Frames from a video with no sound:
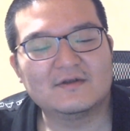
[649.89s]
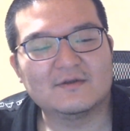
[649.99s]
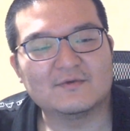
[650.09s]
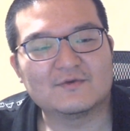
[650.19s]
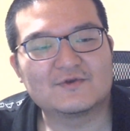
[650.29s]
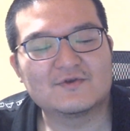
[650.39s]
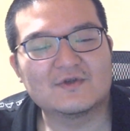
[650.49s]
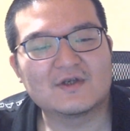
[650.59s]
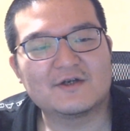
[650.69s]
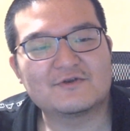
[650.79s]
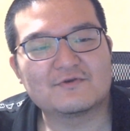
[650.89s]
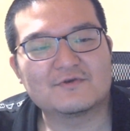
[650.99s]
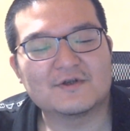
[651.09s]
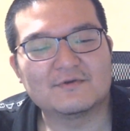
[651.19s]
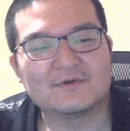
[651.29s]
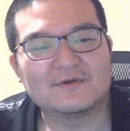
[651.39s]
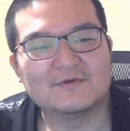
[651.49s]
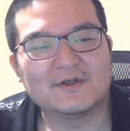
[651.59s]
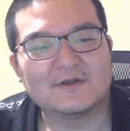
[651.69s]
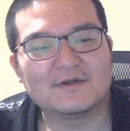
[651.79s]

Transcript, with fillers: でも普通に外食してるっていうね